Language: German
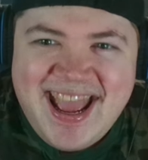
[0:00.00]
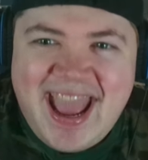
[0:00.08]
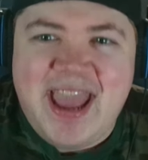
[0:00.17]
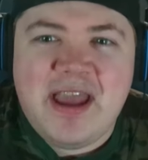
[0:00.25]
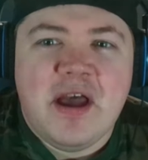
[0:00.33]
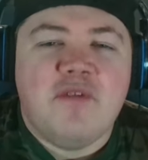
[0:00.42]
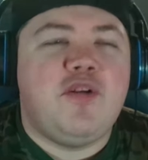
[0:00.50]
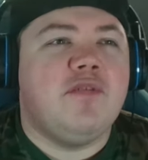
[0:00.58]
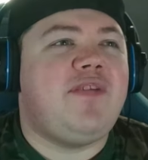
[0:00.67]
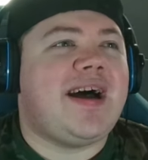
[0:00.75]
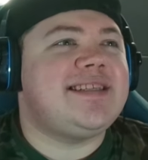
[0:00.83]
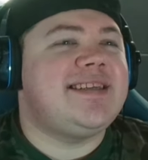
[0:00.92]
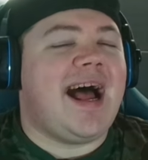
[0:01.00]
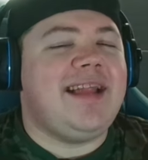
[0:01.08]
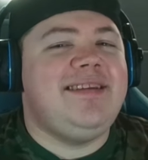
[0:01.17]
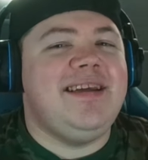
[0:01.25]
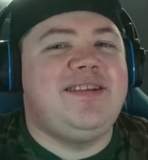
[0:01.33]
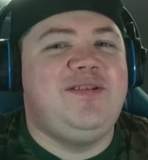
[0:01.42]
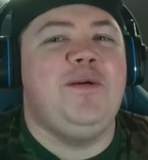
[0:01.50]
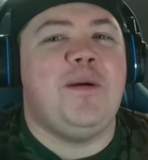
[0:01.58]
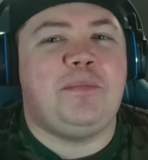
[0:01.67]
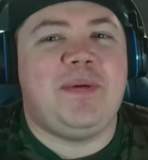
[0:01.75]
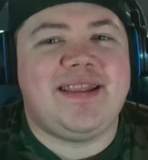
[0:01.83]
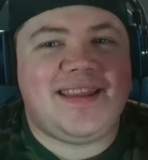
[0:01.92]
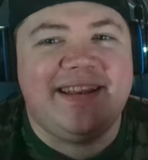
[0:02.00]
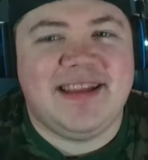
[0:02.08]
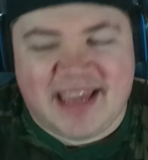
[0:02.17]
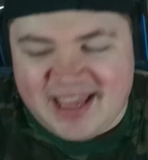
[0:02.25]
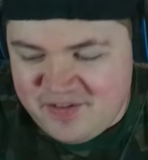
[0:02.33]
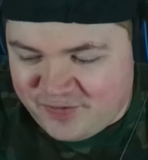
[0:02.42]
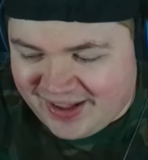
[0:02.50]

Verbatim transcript: Ey, für was hat die Tür bitte einen Griff,